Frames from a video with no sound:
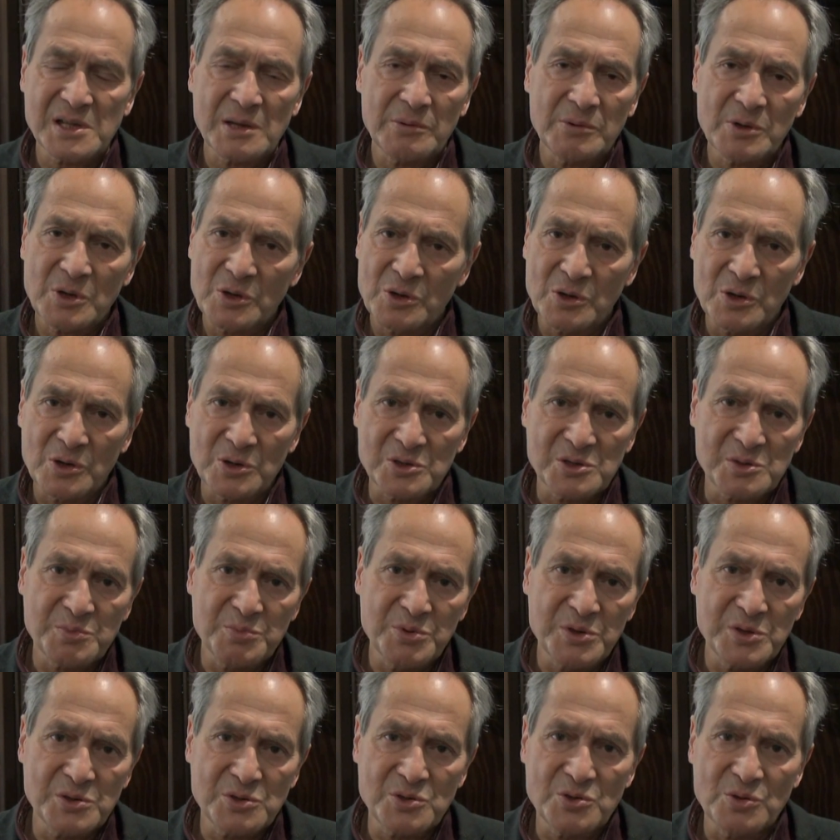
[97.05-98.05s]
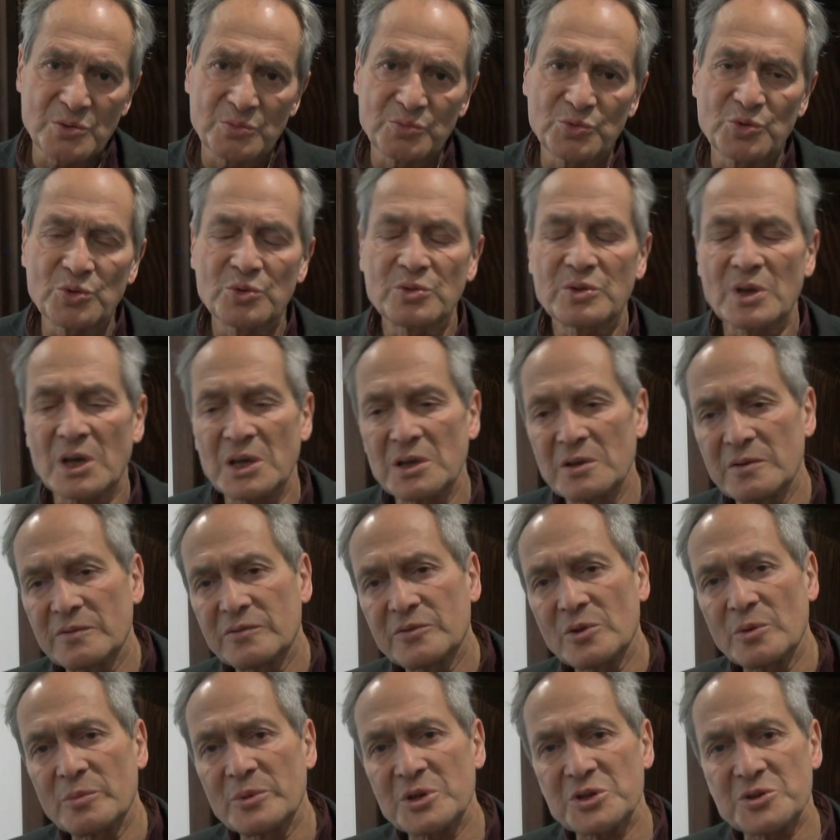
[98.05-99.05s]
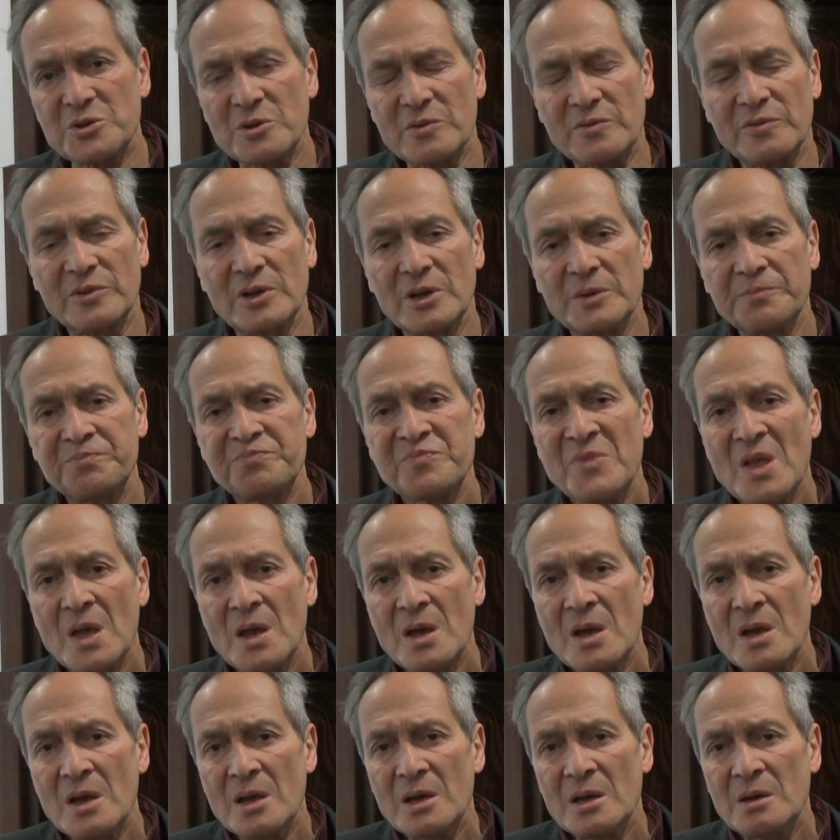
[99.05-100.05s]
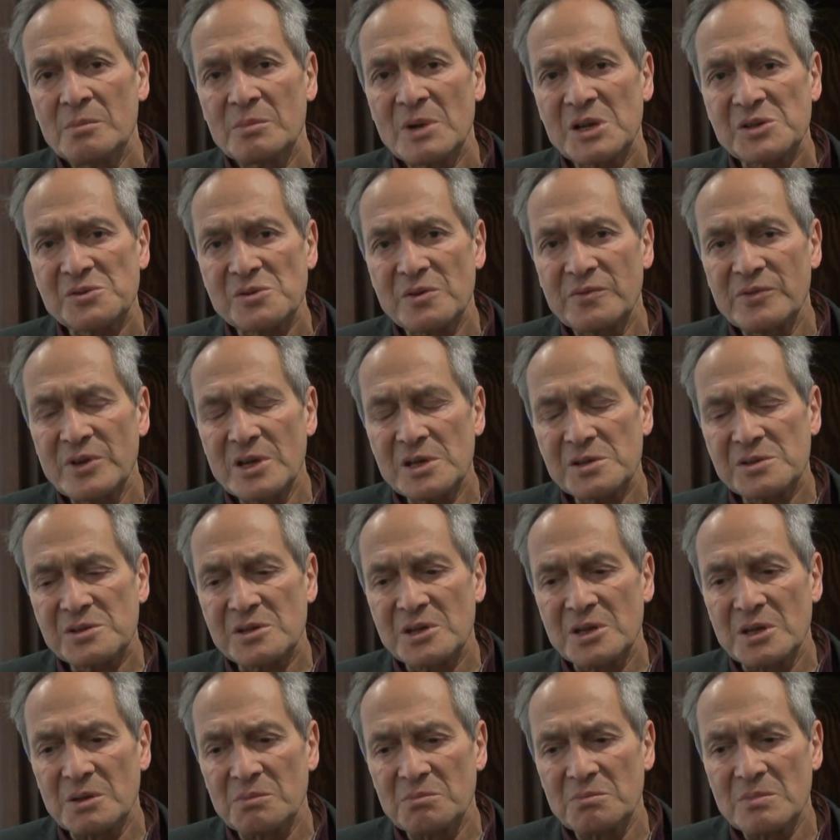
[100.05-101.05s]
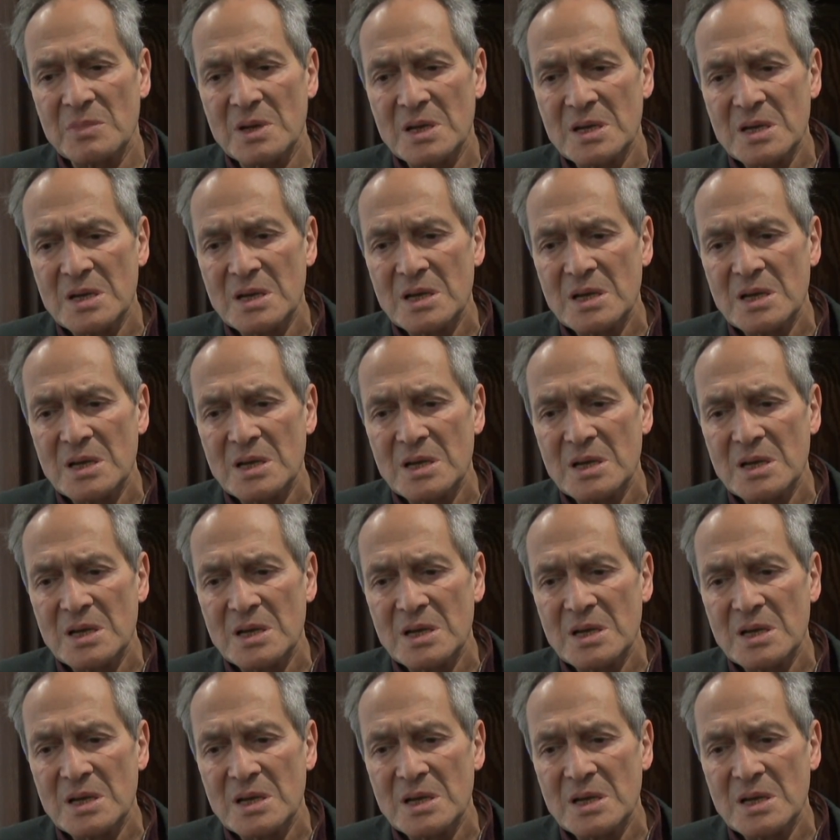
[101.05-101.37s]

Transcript: całego hospicjum tutaj w Tomaszowie mazowieckim.